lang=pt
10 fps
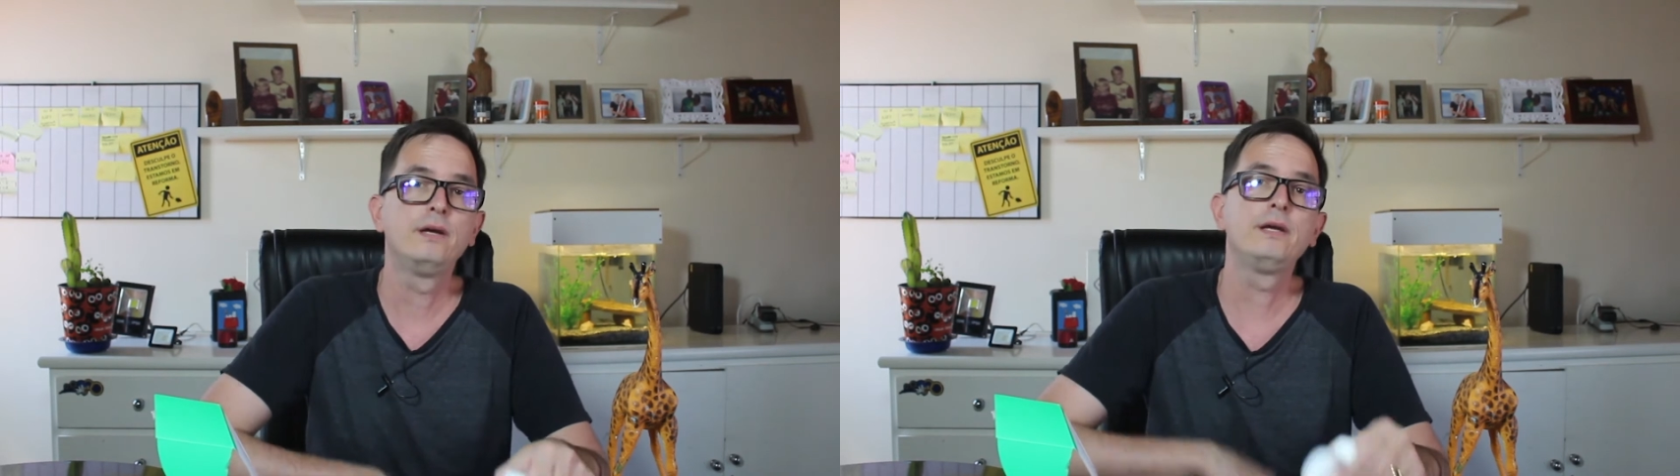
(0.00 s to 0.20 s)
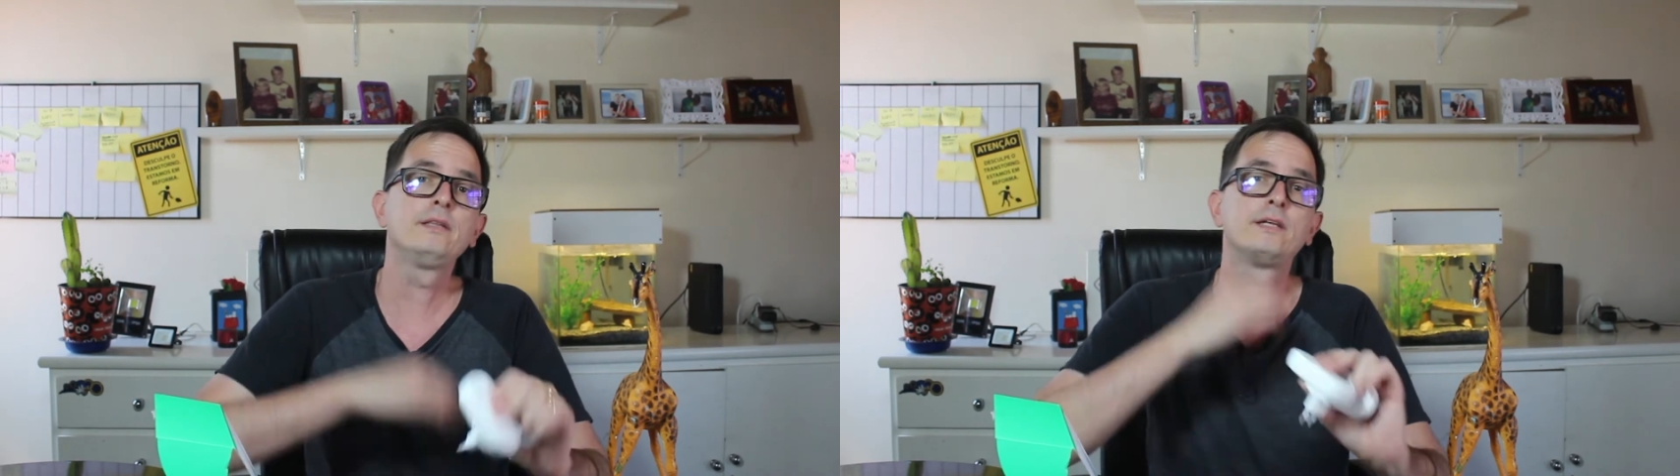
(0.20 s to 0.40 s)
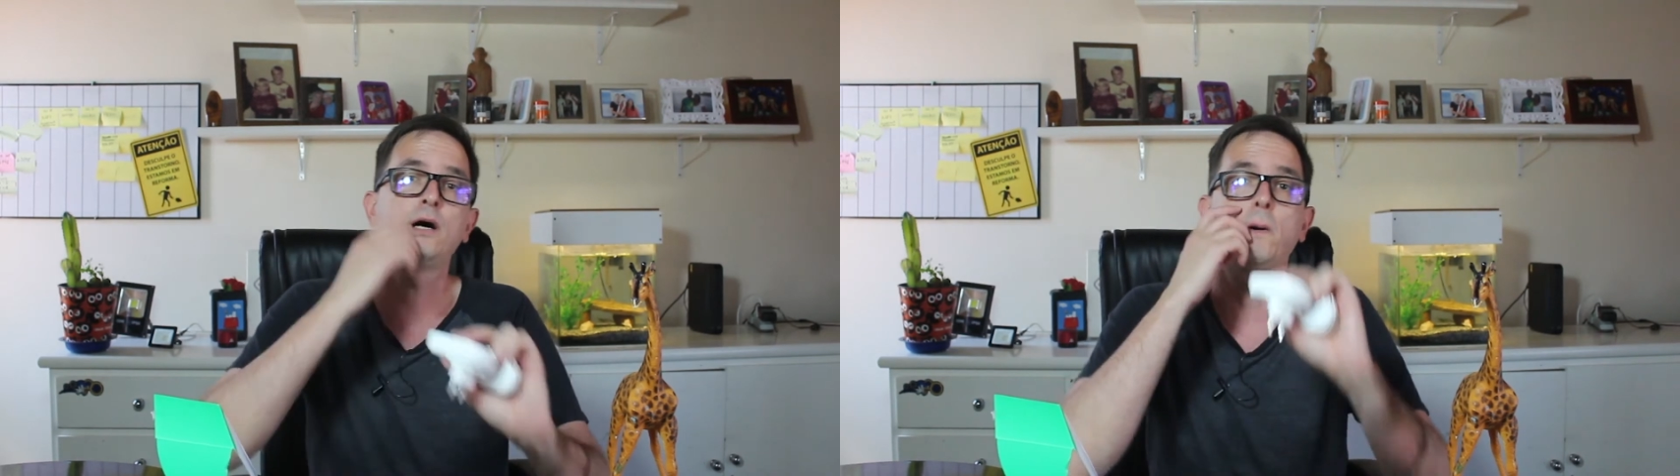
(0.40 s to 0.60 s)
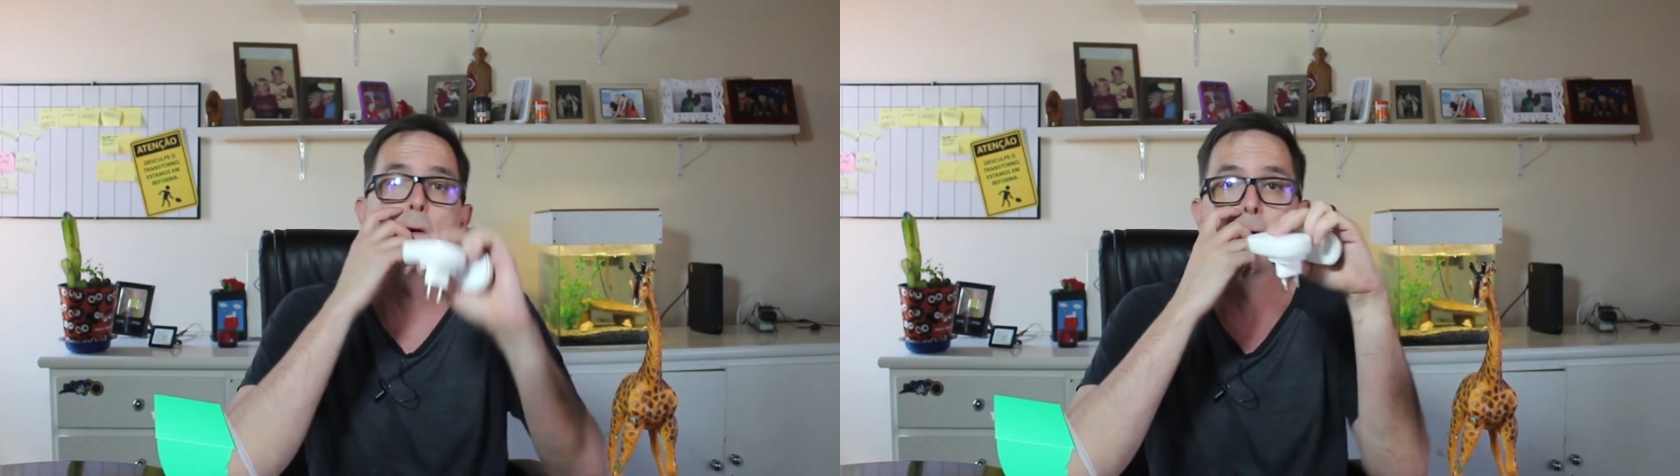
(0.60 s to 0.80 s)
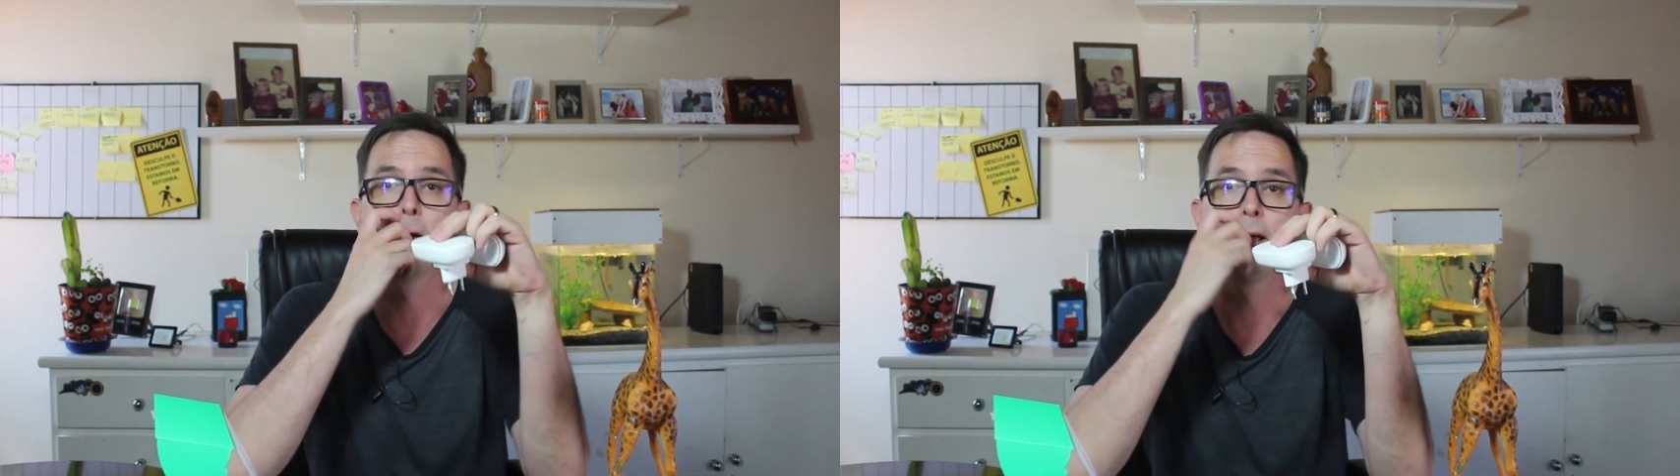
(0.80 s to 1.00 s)

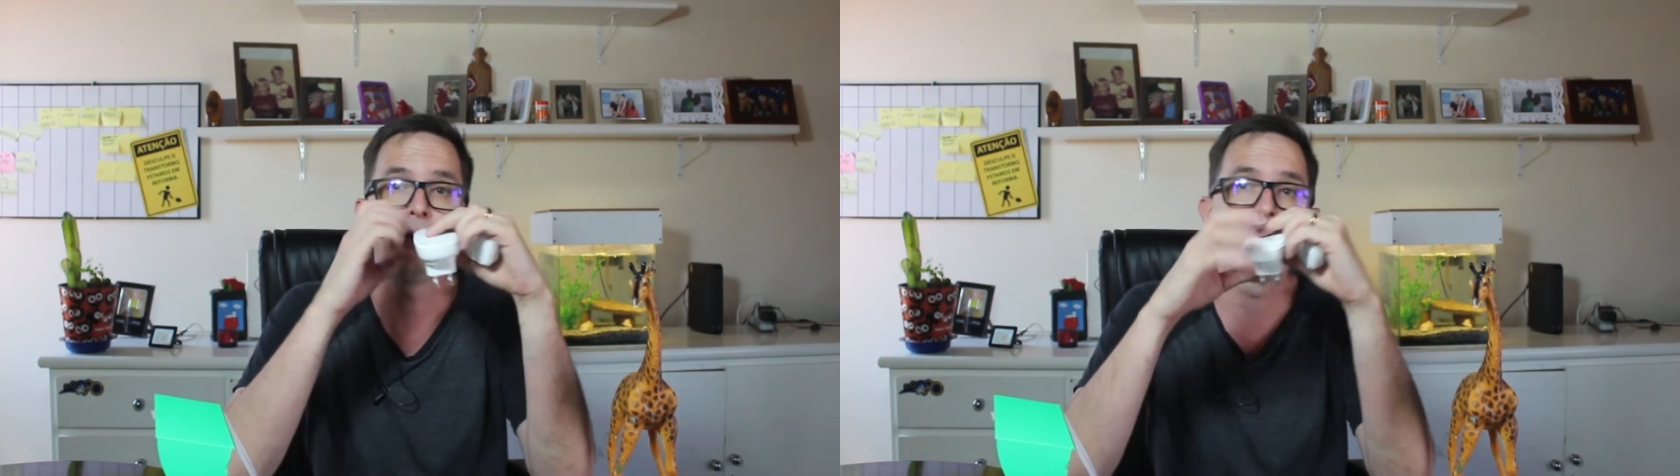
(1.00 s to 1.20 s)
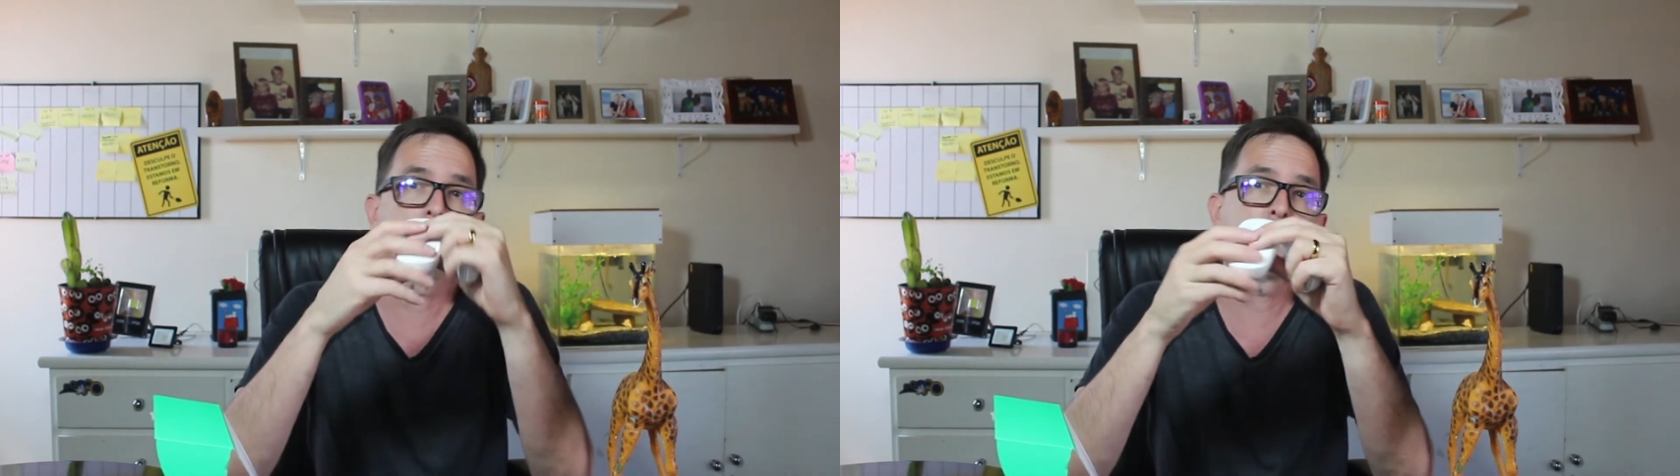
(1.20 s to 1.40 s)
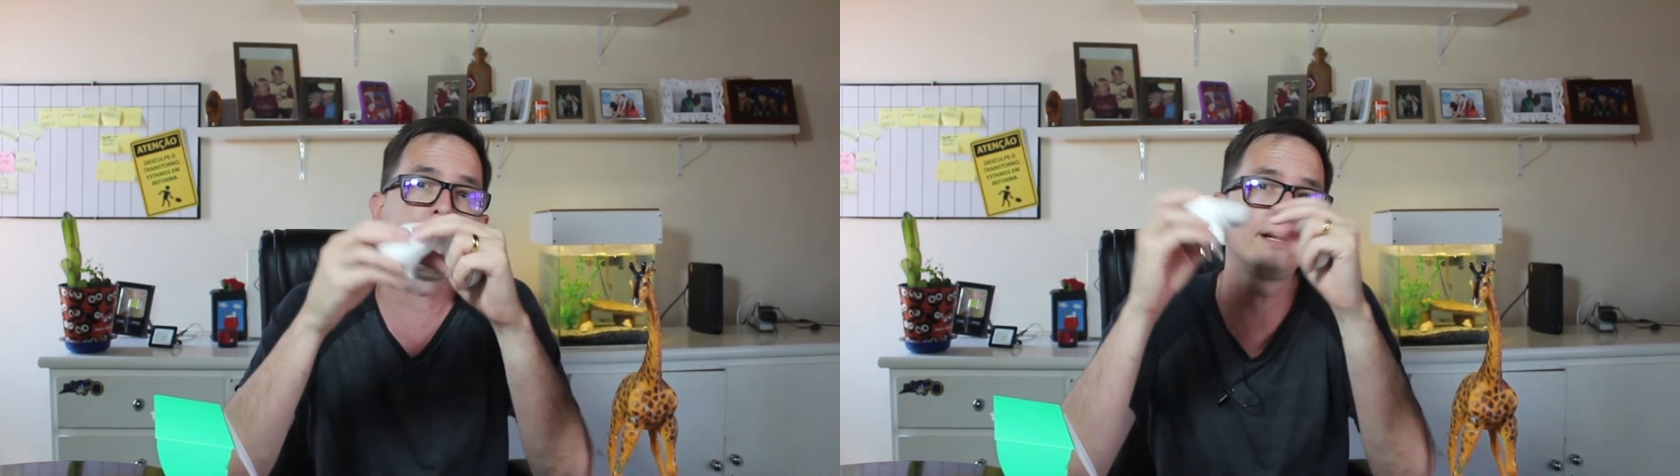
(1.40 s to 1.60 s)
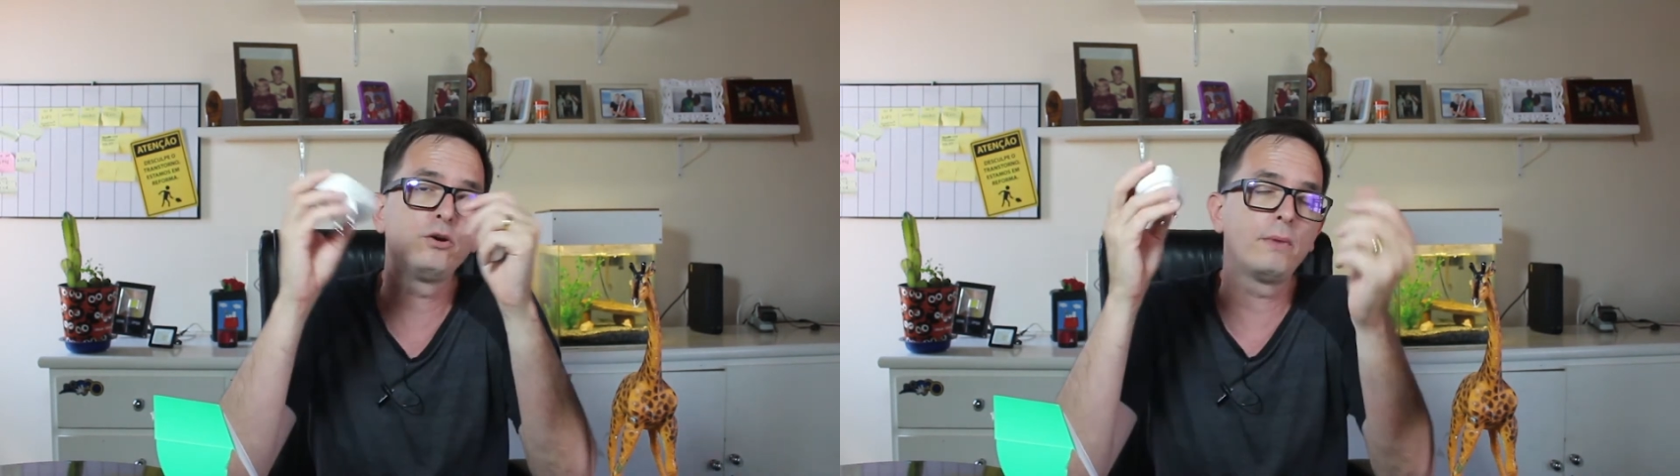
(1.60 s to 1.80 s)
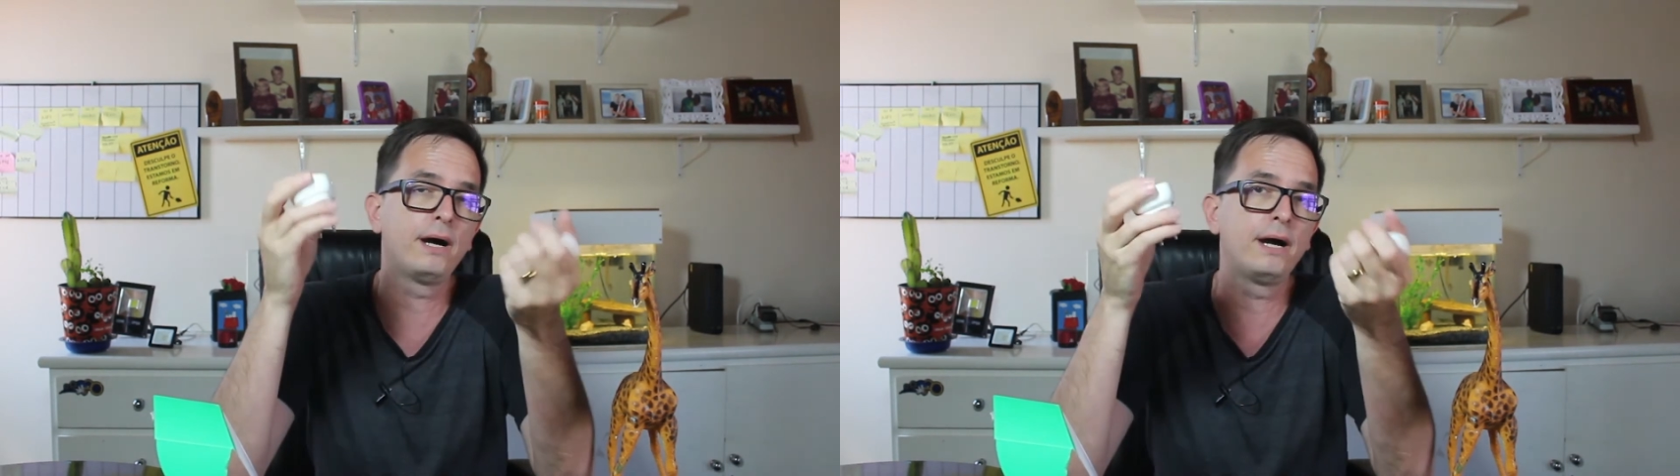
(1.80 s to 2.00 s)
Então, ela pega
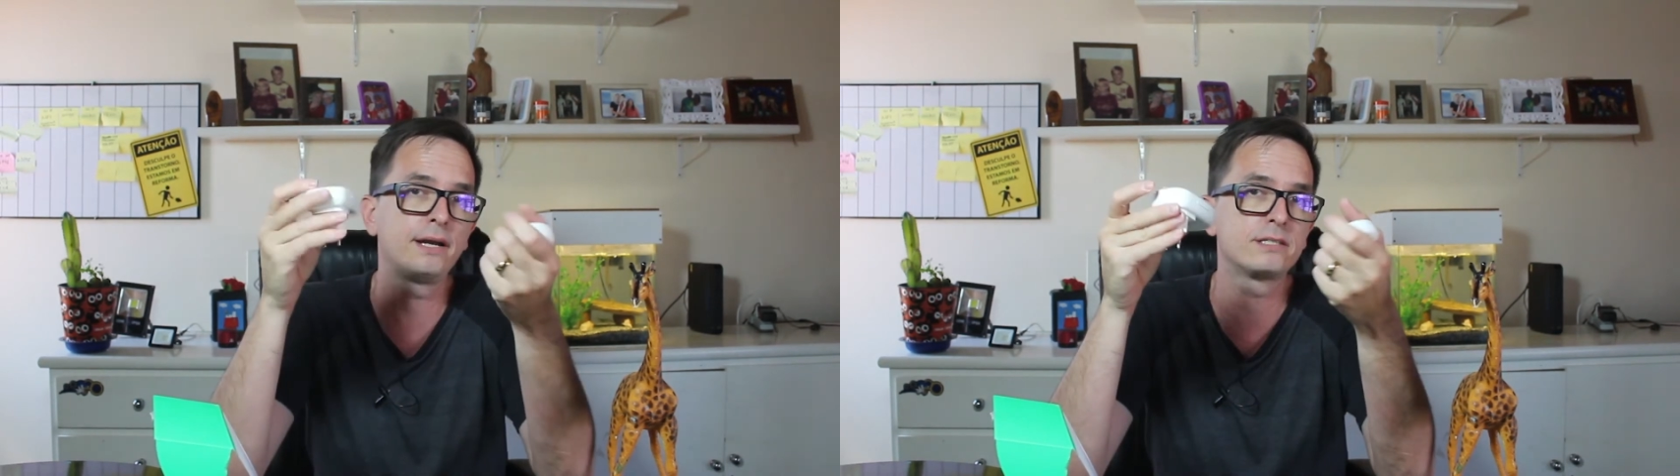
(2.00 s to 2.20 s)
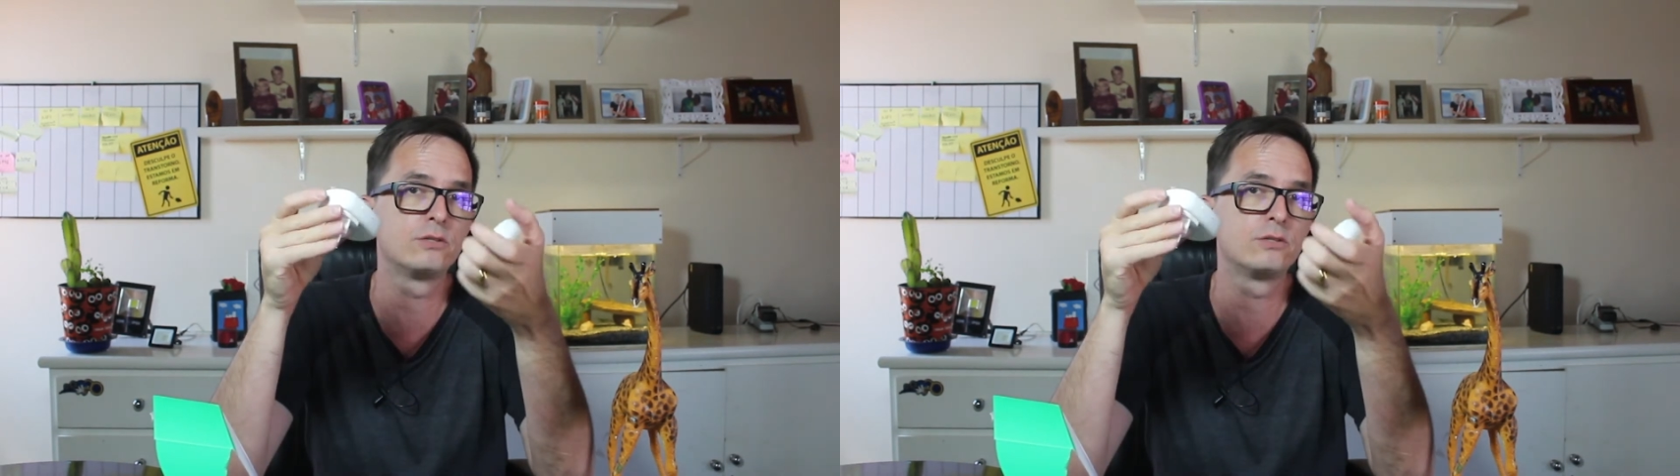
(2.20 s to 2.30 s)
em uma área,